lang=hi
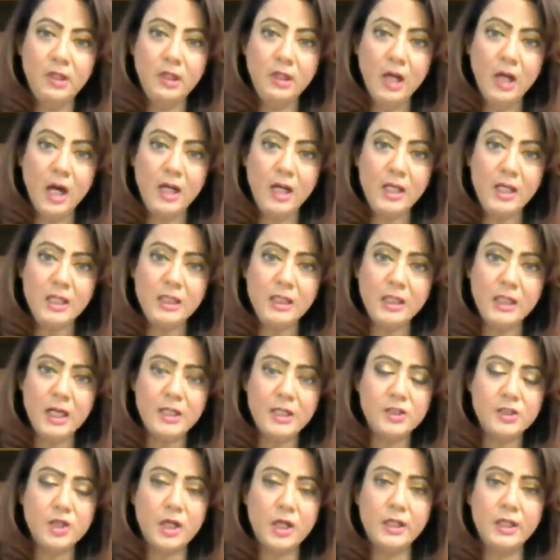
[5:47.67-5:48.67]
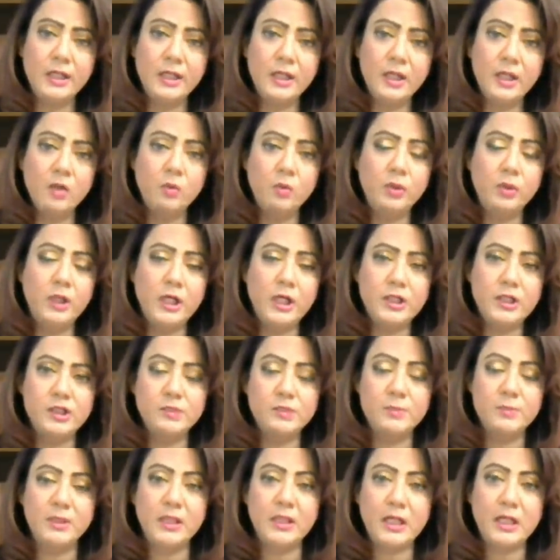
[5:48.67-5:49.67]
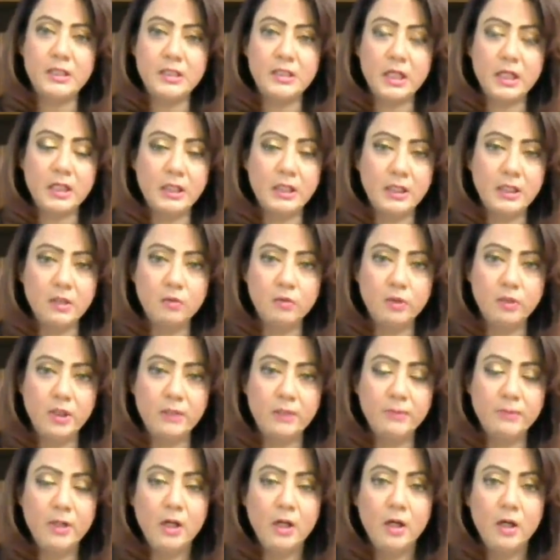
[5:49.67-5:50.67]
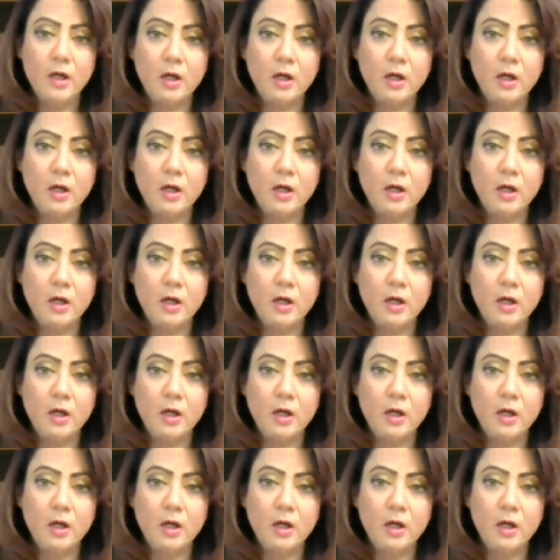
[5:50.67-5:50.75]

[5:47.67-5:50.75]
गाड़ियां दिखाई जा रही हैं उनकी एजेस बताई जा रही हैं उनकी